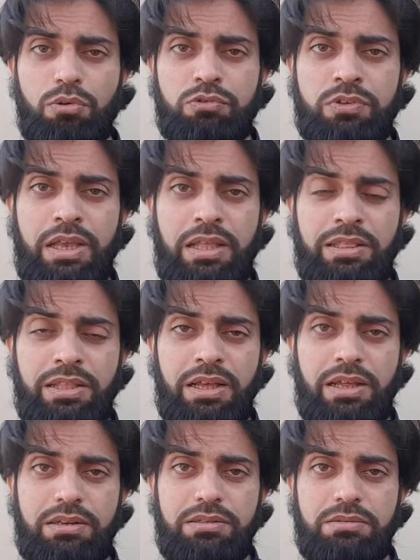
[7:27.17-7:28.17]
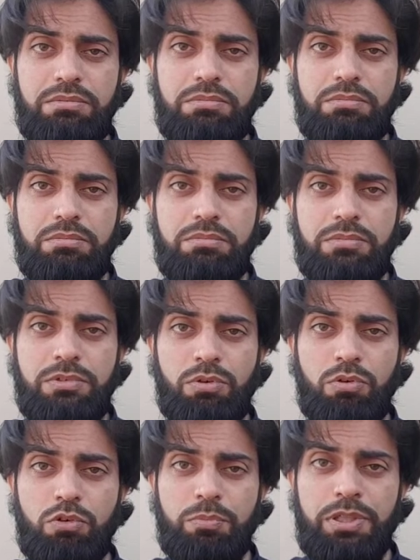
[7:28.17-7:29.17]
उसके अंदर
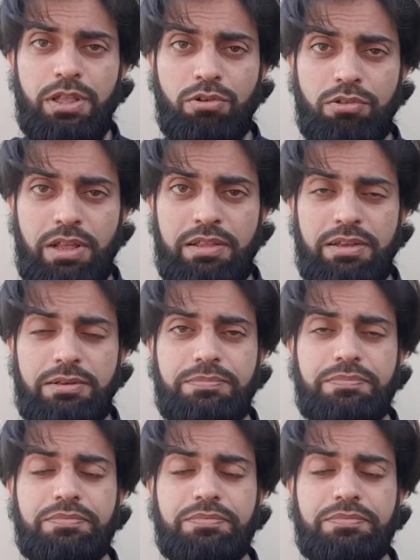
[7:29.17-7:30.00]
खून भी तरोताज़ा